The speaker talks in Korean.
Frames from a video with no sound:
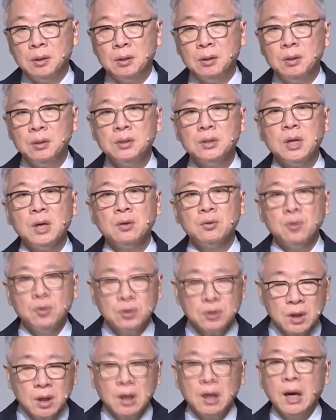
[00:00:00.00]
그러지 않고
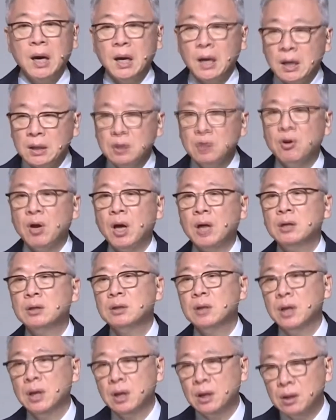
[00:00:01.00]
그냥 하라는 대로
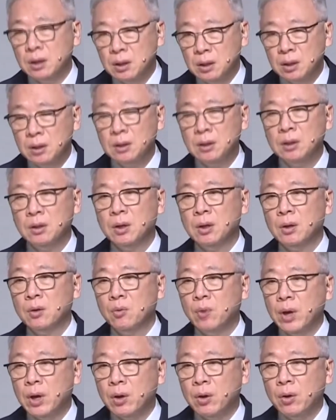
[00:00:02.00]
하는 거예요.
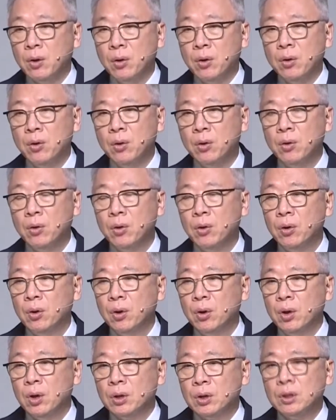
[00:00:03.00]
왜요?
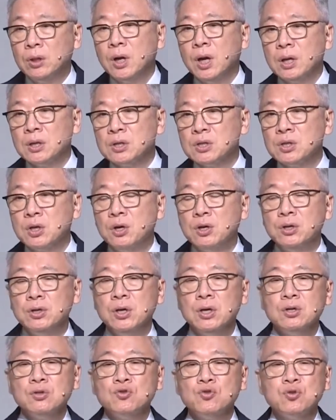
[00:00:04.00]
그가
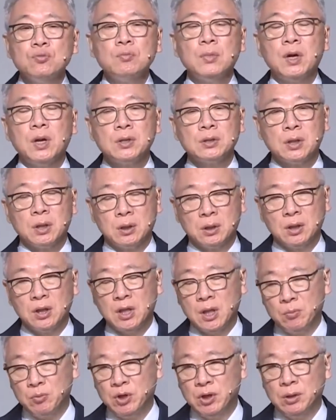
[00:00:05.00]
성령 충만했기
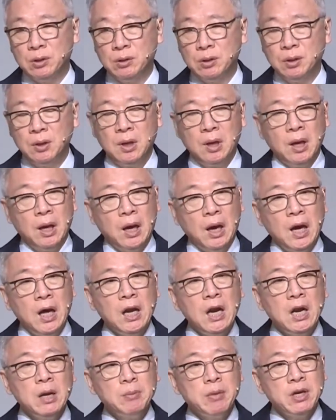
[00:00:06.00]
때문에.
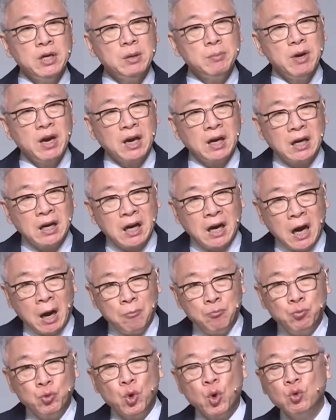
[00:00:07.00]
하나님의 영에
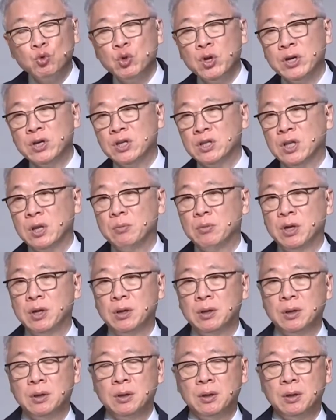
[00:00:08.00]
감동되었기 때문에.